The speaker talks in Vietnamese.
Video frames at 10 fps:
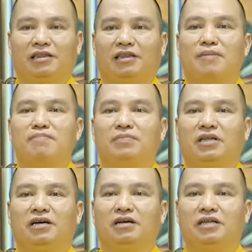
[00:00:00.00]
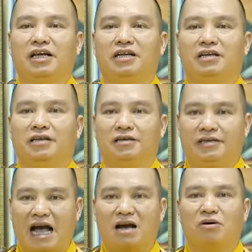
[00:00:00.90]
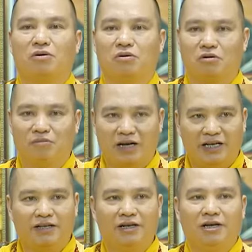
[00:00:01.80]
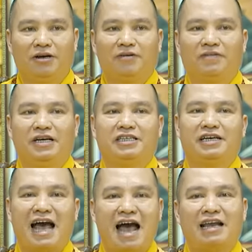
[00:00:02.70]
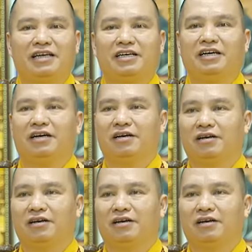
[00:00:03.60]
tâm tự tính giác ngộ của mình vì chữ a là gì